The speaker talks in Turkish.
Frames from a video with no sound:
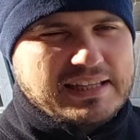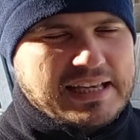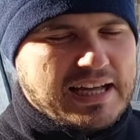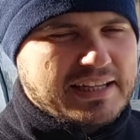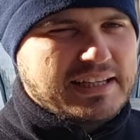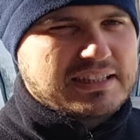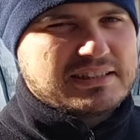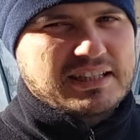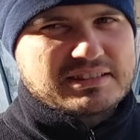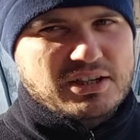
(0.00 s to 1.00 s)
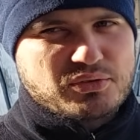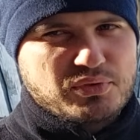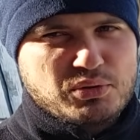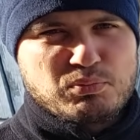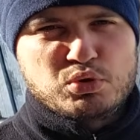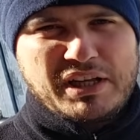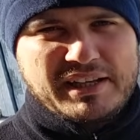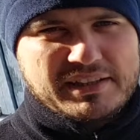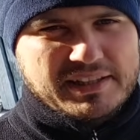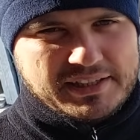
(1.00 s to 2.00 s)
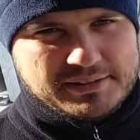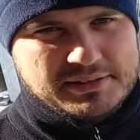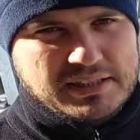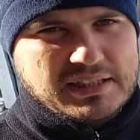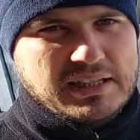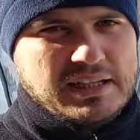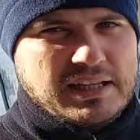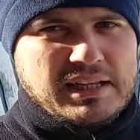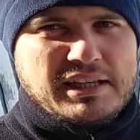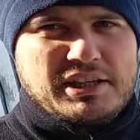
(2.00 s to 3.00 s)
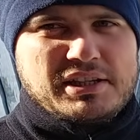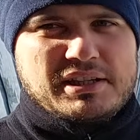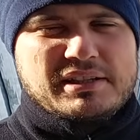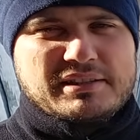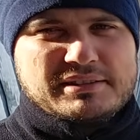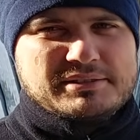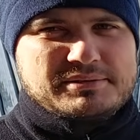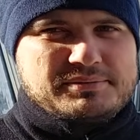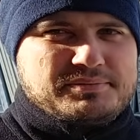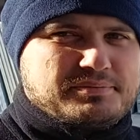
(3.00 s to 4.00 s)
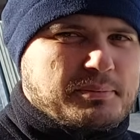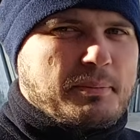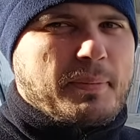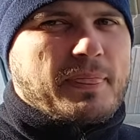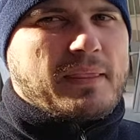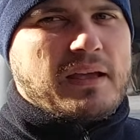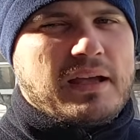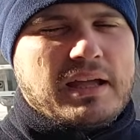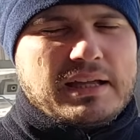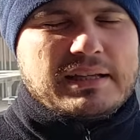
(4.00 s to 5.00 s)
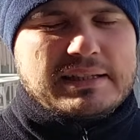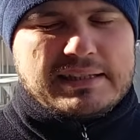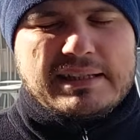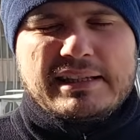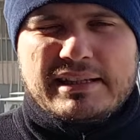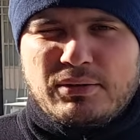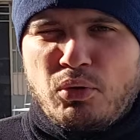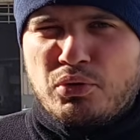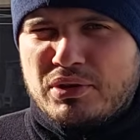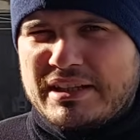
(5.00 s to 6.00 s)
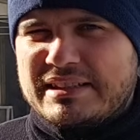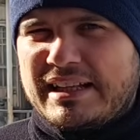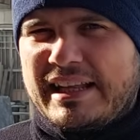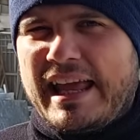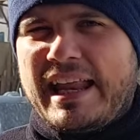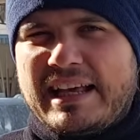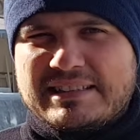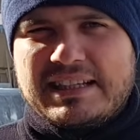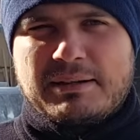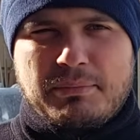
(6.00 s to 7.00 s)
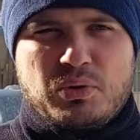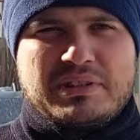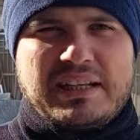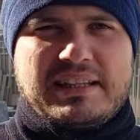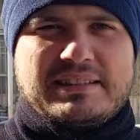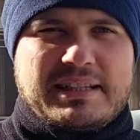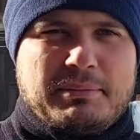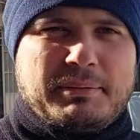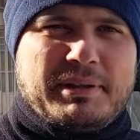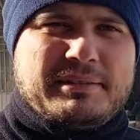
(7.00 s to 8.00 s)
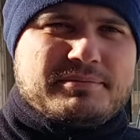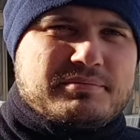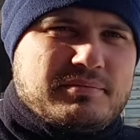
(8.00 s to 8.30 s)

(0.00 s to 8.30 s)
yani yakıt tasarrufunu buradan anlayın. Zaten Oğuzlarda RPM 2000 civarı oluyor. Ee, onun da zaten en az yakma özelliğinin sebebi